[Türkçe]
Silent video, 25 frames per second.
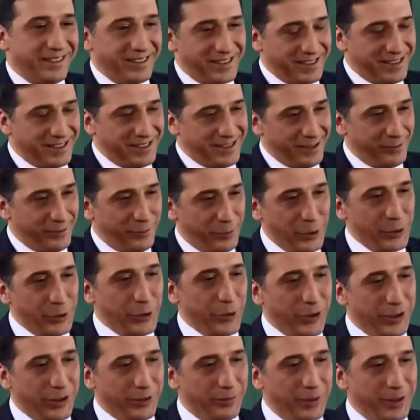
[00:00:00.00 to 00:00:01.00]
Kızınızın
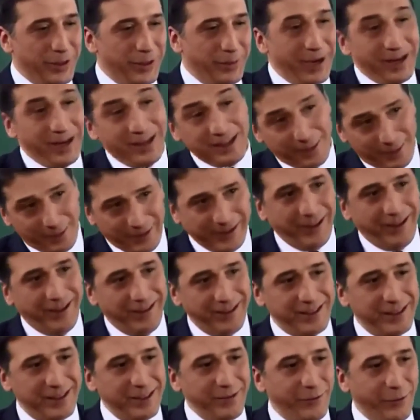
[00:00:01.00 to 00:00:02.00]
müzik öğretmeniyim. Aynı
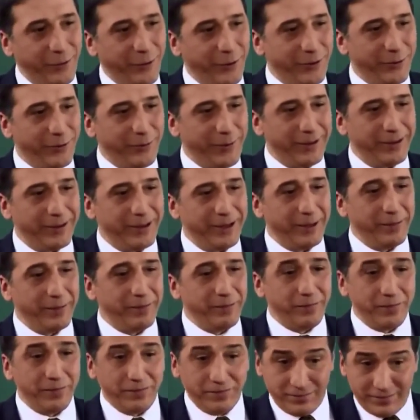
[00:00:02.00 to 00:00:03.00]
zamanda sınıf
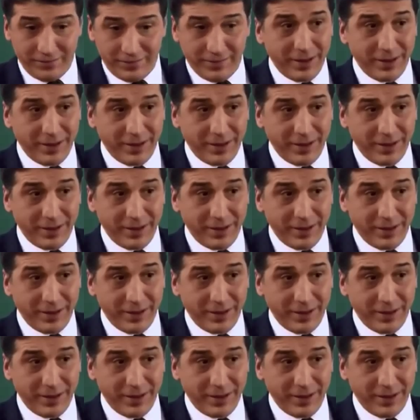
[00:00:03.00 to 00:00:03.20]
öğretmenleriyim.